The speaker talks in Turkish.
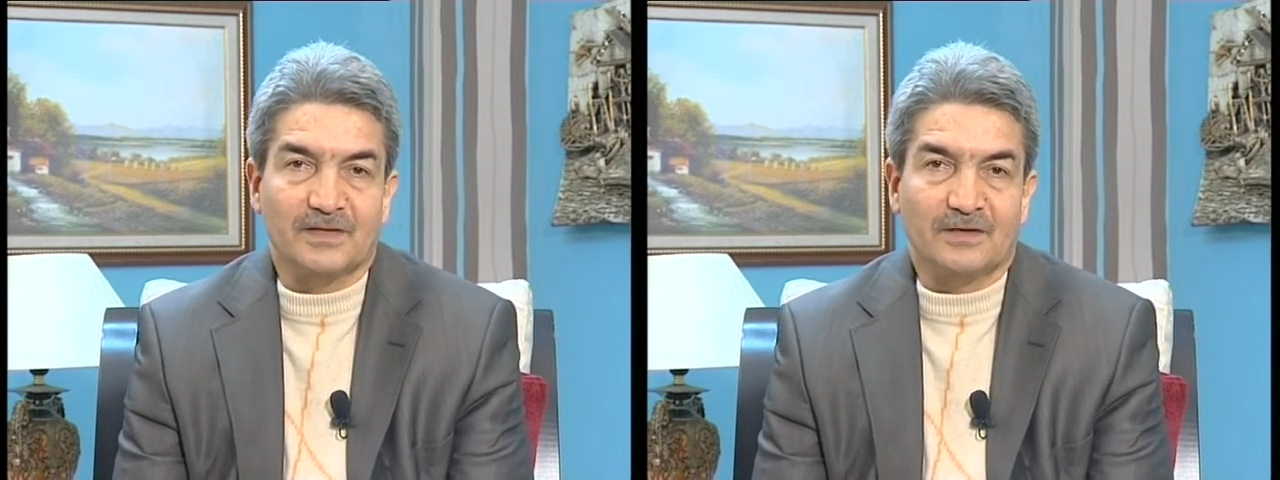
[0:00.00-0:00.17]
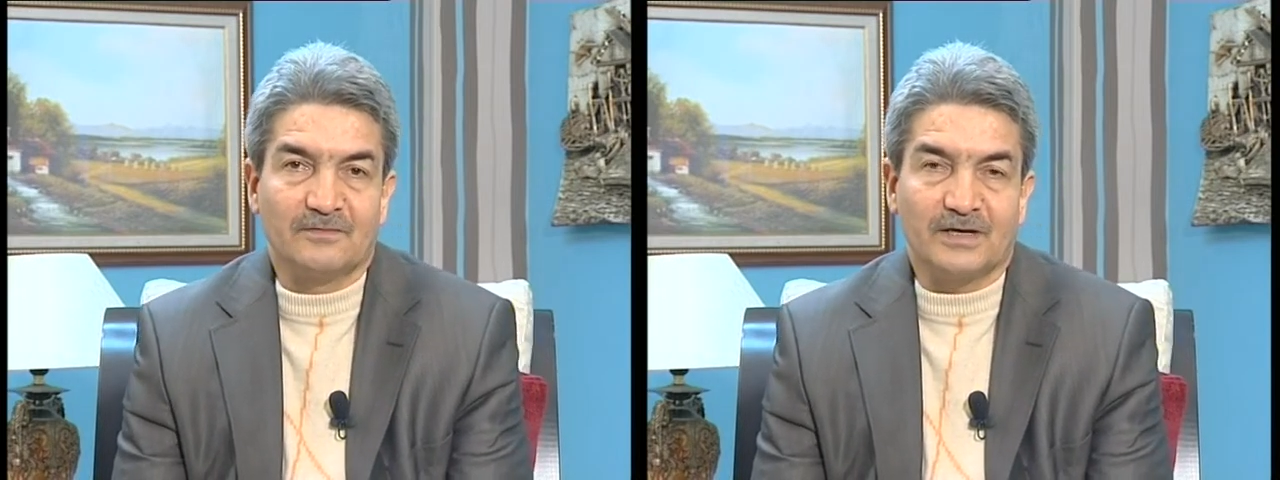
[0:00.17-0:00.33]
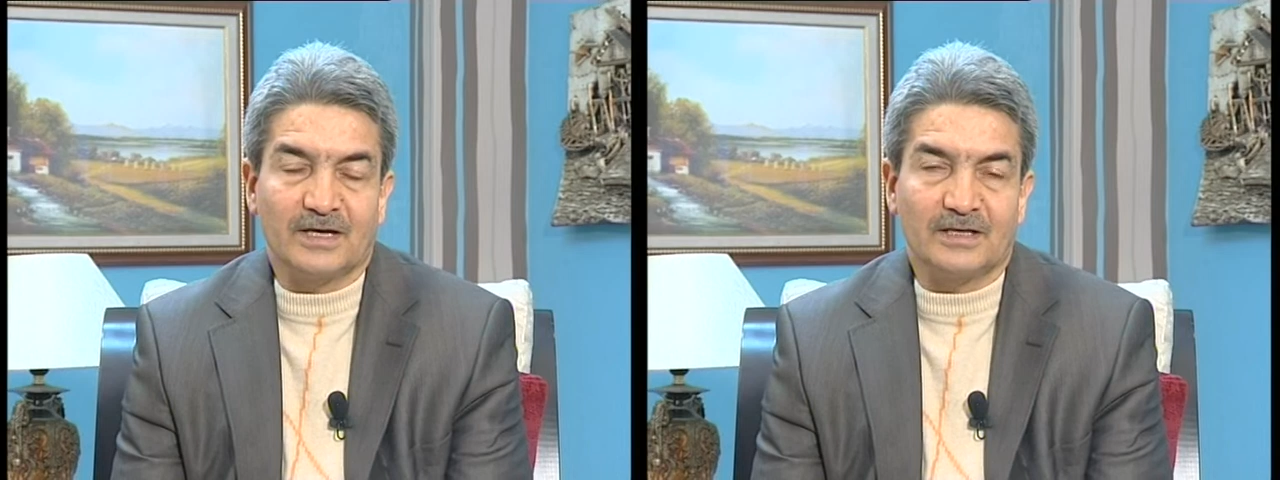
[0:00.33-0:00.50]

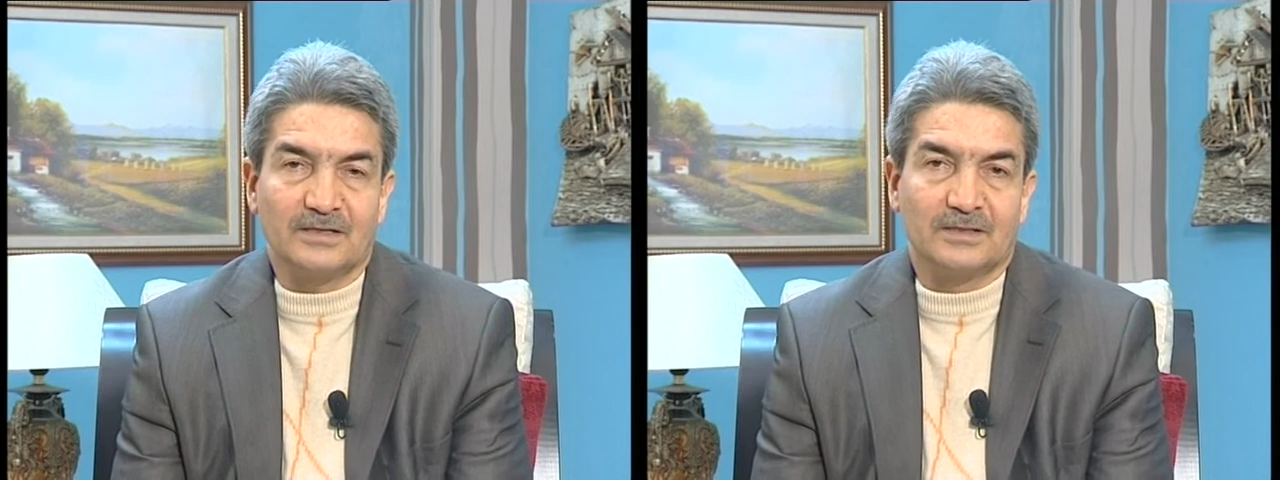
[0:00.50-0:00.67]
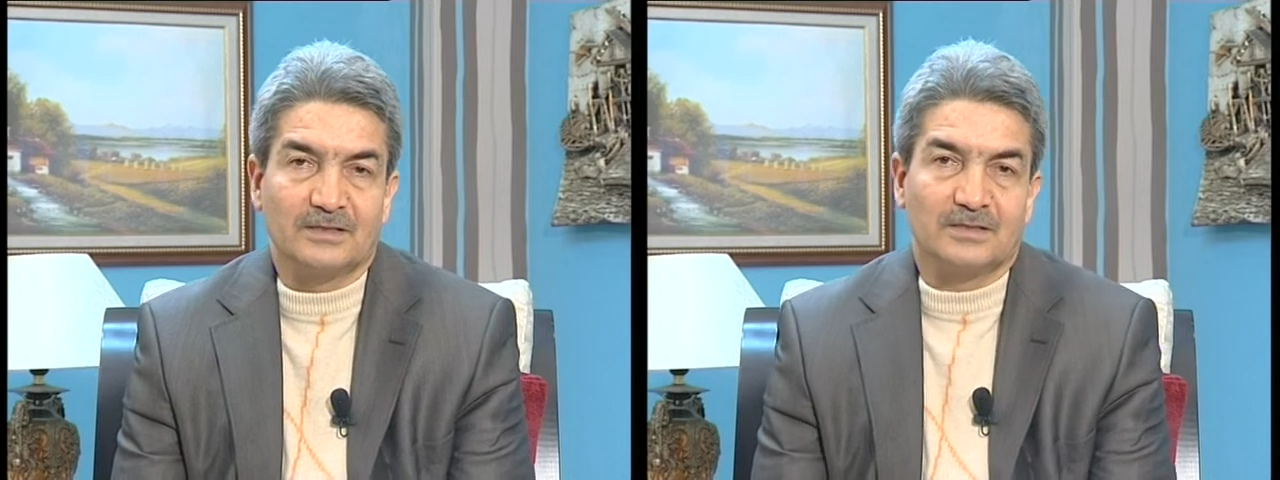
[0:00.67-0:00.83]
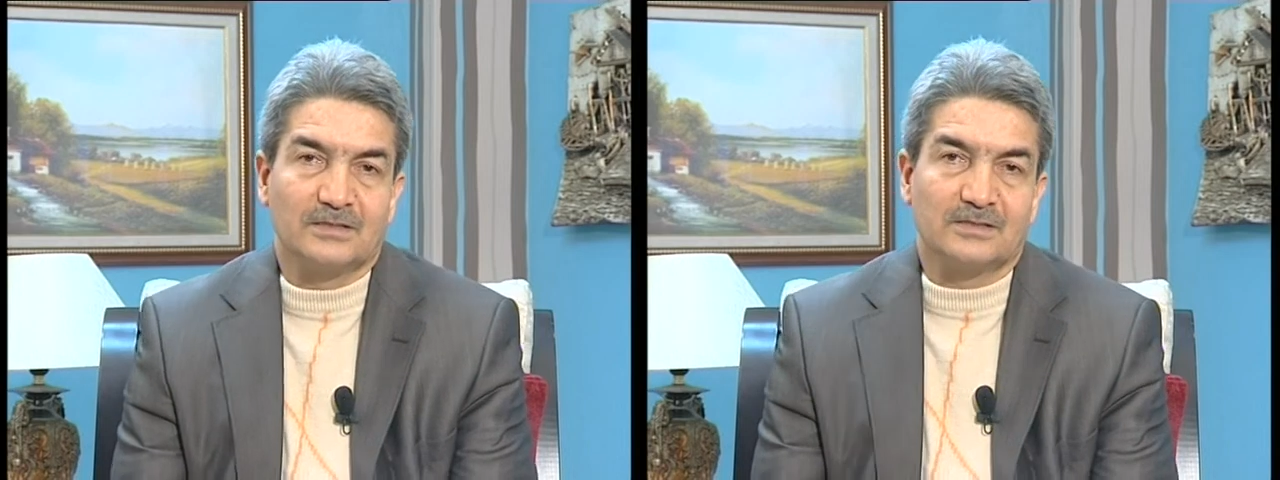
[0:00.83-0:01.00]
Ve
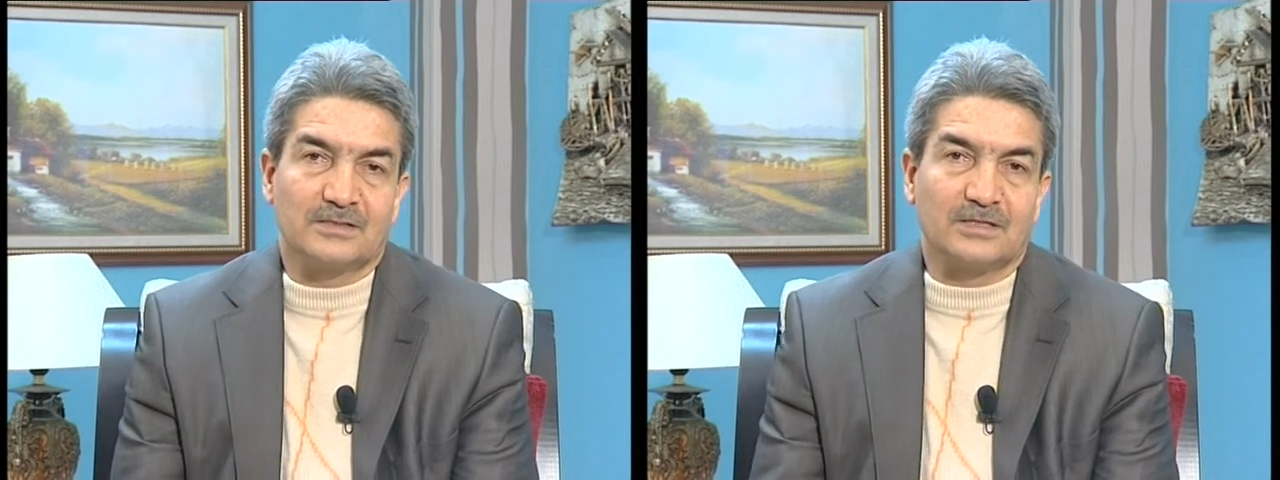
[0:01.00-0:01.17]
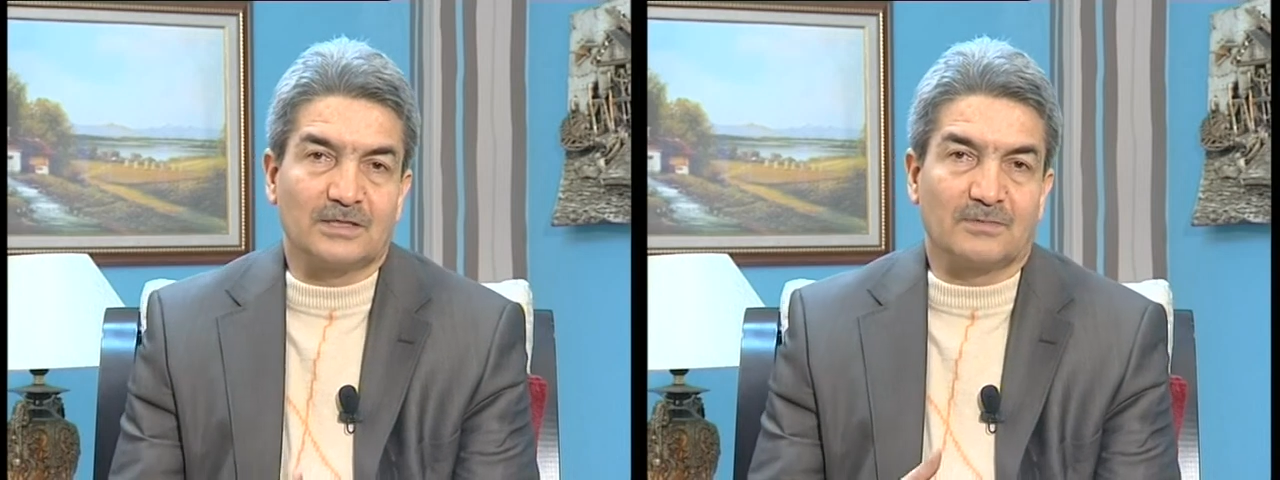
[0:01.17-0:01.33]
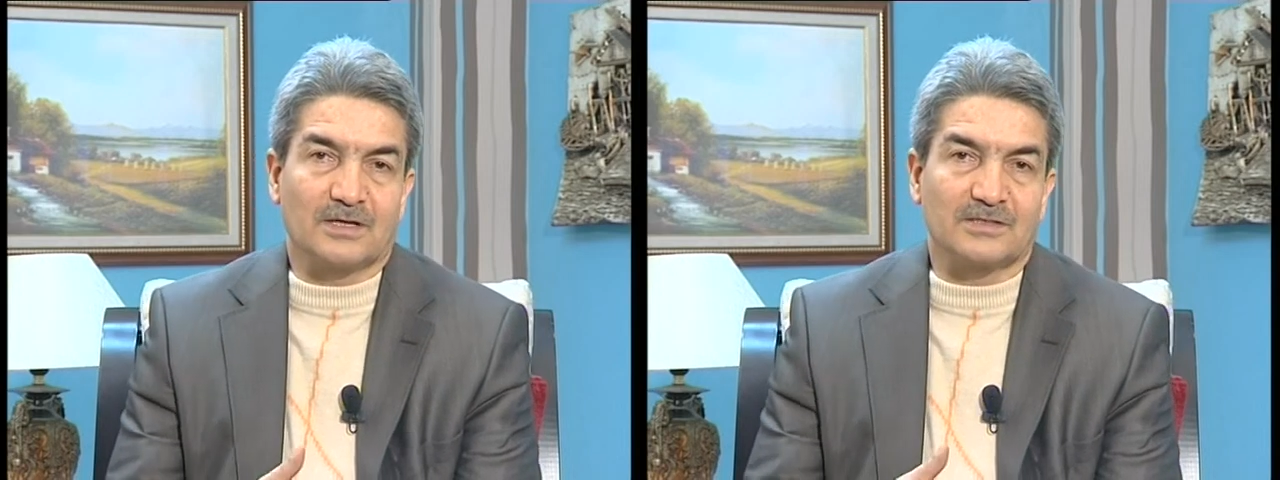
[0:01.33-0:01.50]

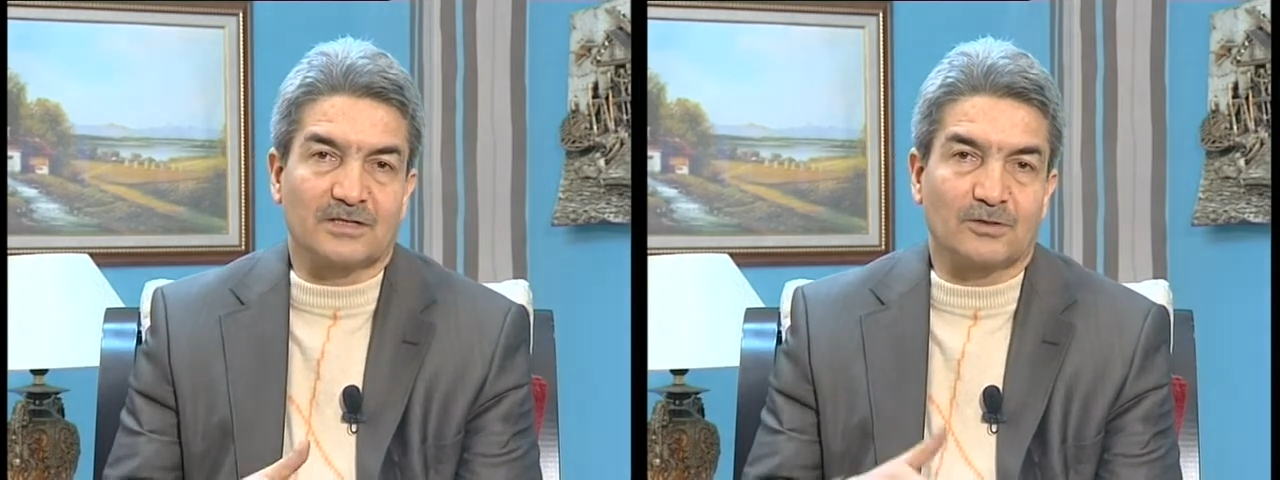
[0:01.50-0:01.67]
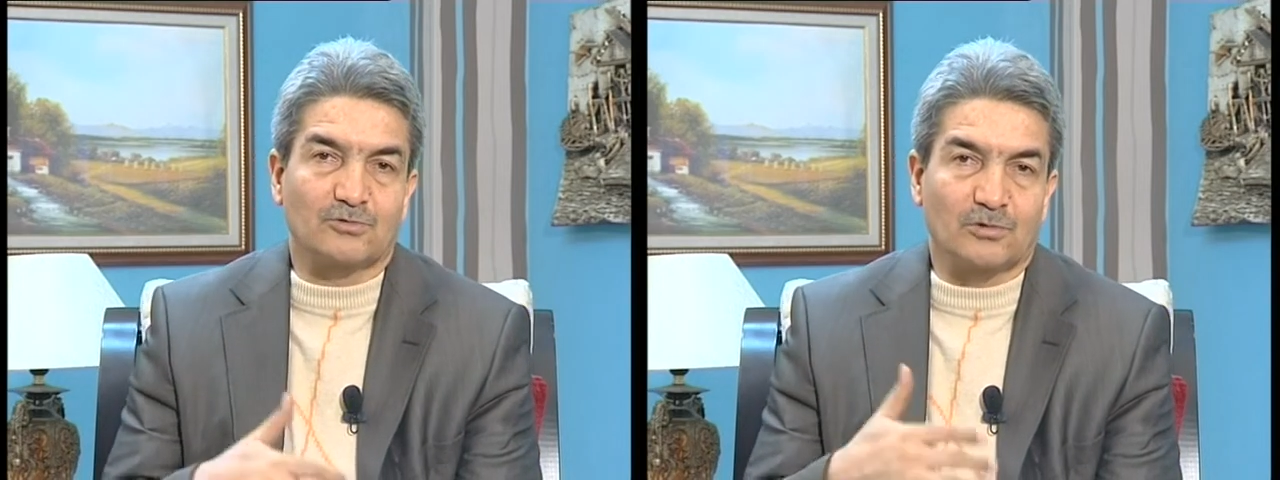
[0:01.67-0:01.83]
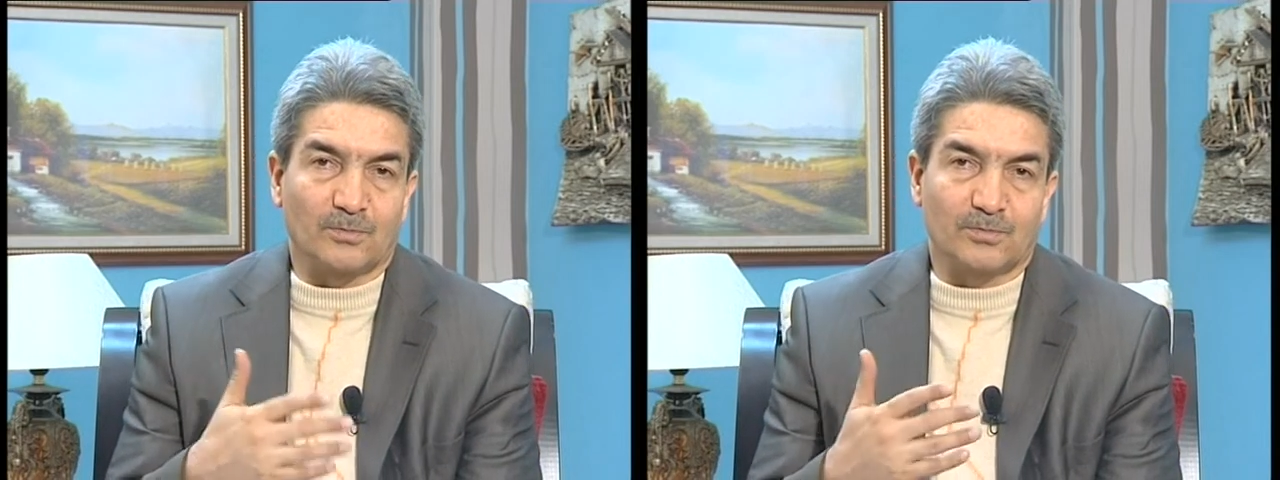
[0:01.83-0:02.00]
sihirbazları
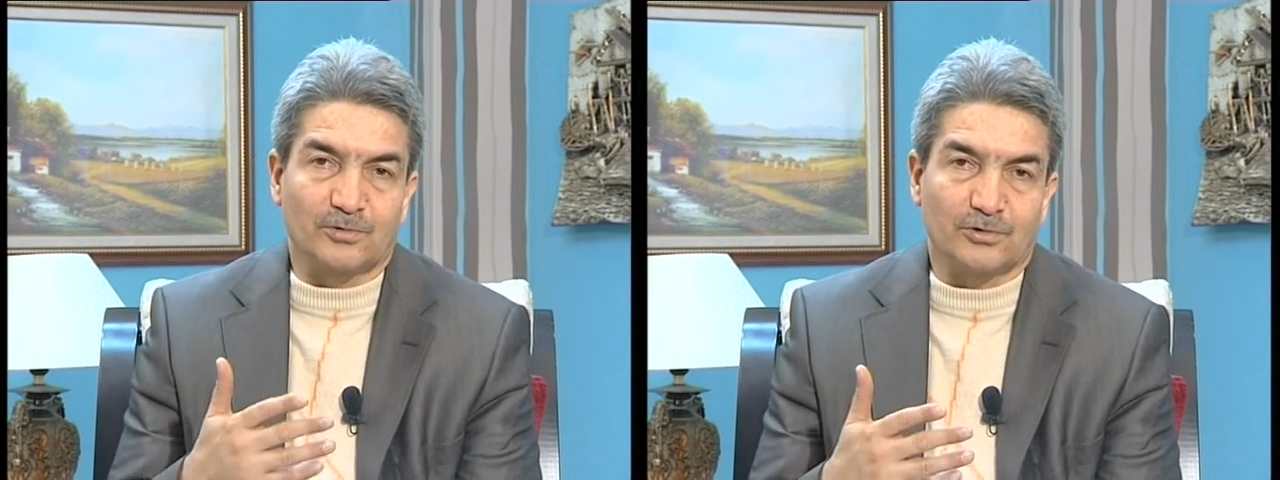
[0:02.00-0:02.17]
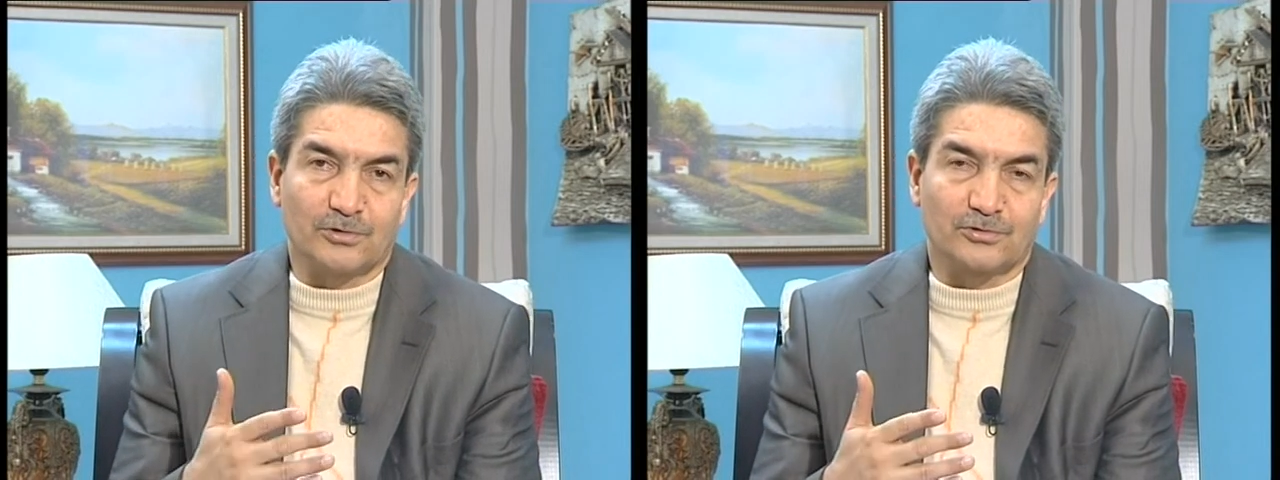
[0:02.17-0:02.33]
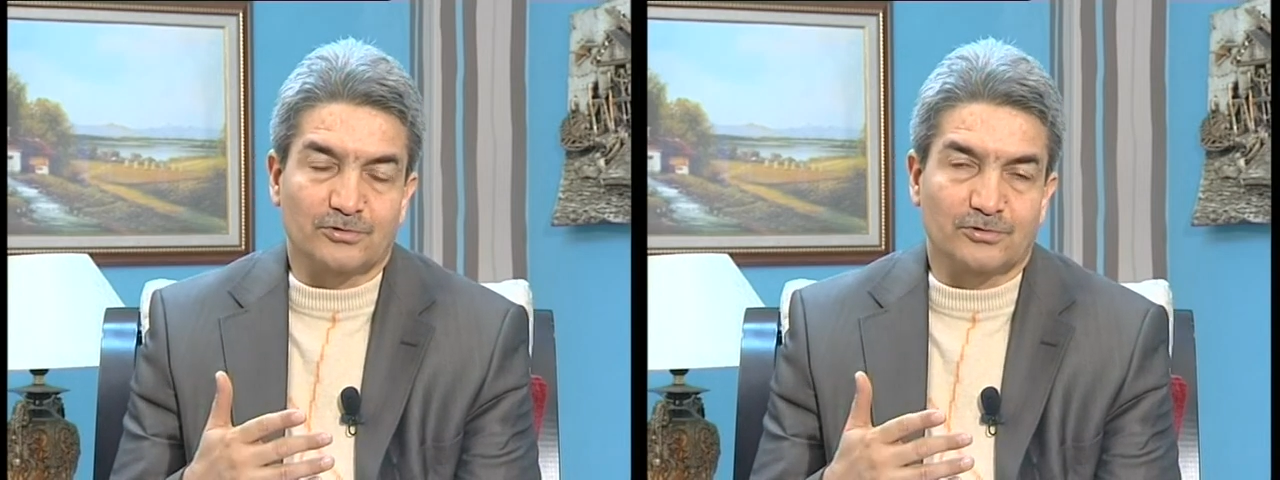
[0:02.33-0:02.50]

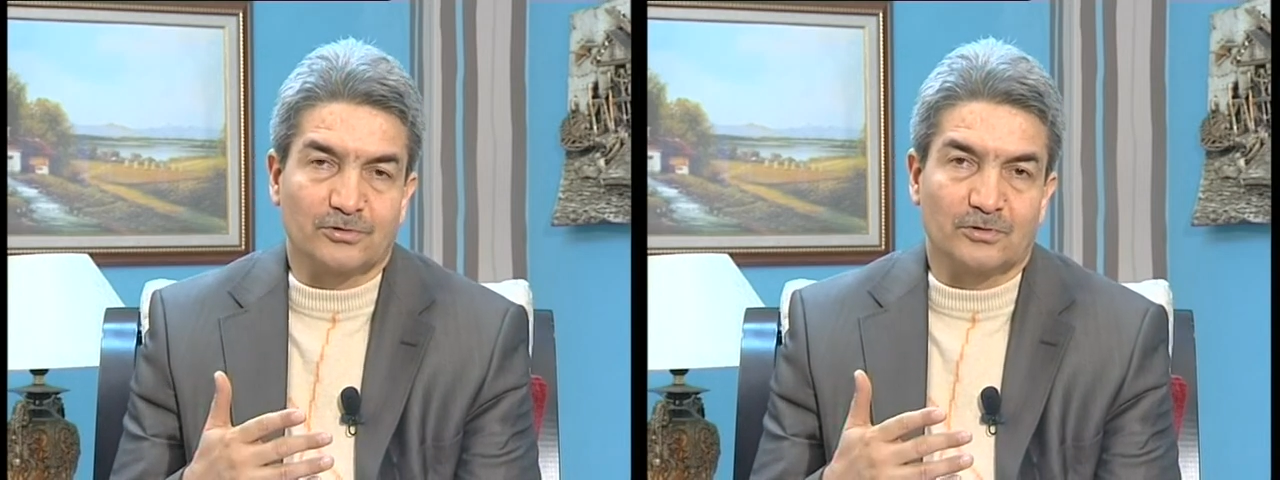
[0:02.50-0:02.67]
topluyor.